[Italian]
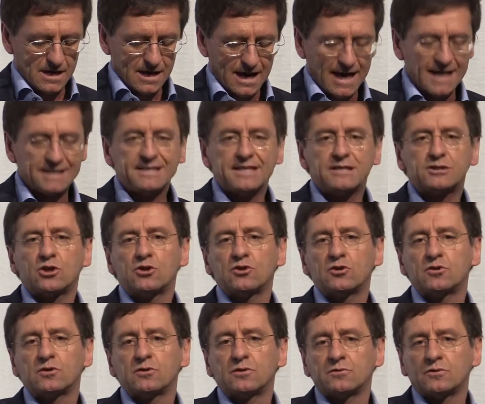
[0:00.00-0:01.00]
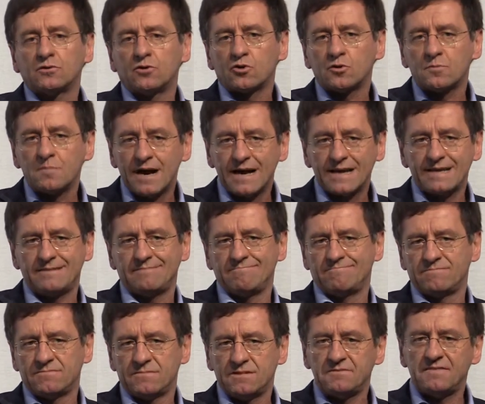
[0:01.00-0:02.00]
Esistono ormai
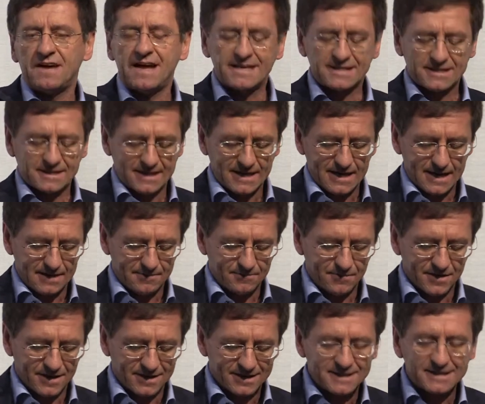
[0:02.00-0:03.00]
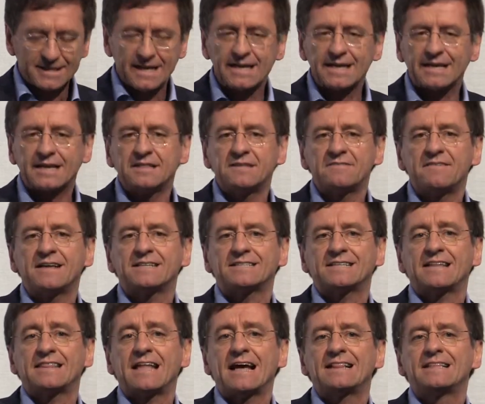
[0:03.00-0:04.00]
diverse ricerche, diverse
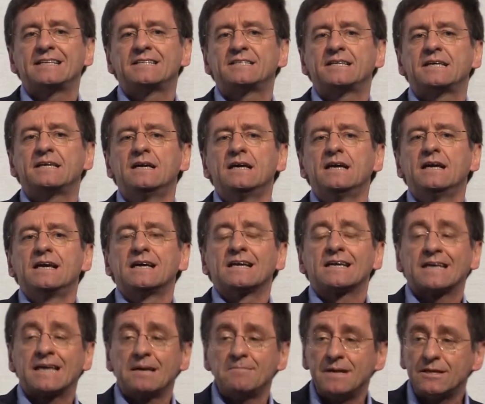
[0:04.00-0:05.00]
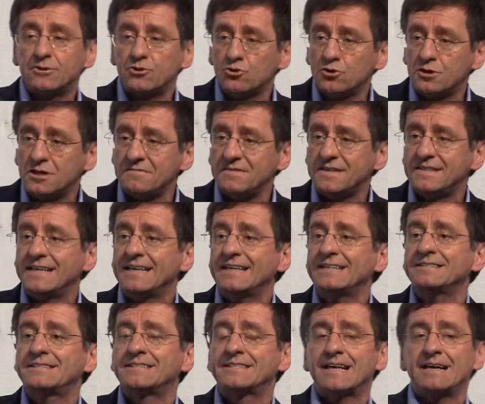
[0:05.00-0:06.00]
analisi che mettono in
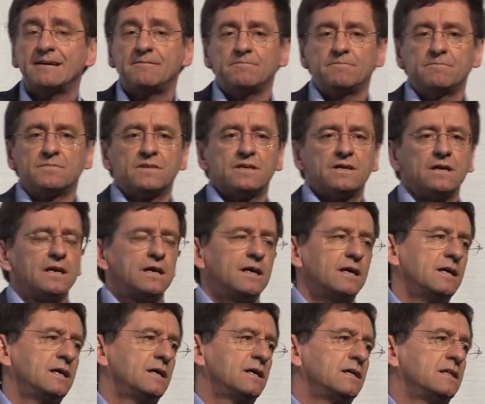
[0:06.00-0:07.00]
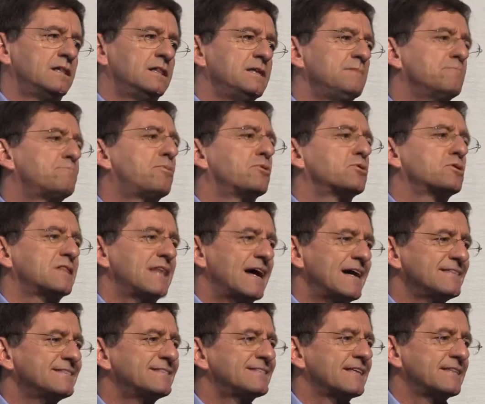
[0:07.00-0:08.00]
evidenza eh,
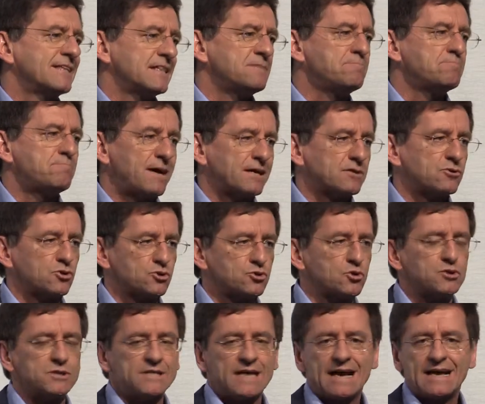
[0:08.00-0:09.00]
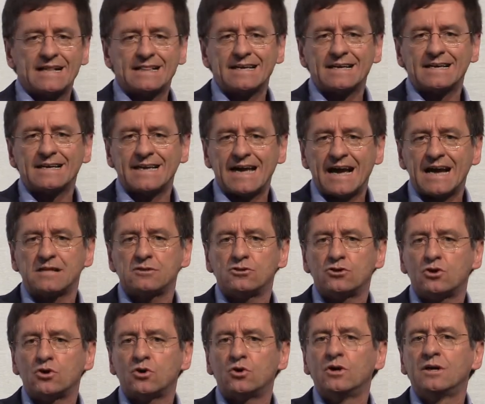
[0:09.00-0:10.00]
l'importanza dell'impatto sociale che
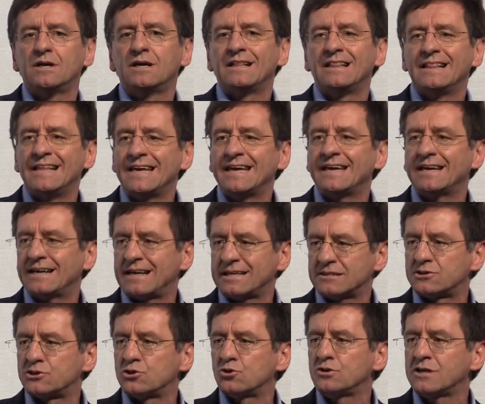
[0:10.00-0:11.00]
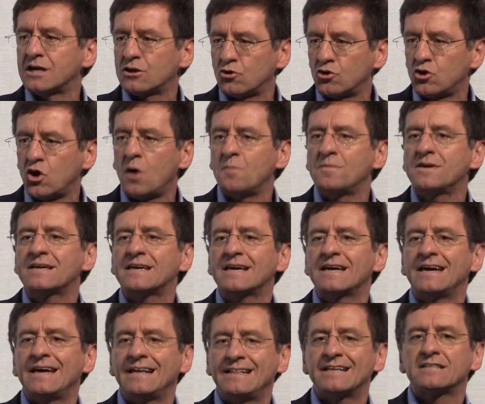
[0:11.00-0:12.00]
hanno le azioni
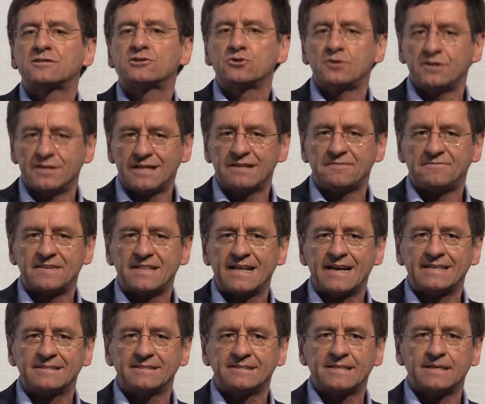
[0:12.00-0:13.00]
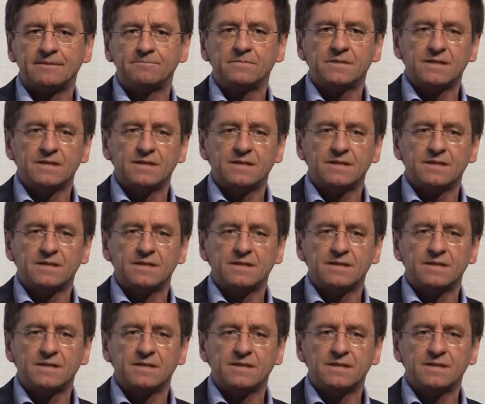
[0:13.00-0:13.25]
economiche e le azioni della finanza.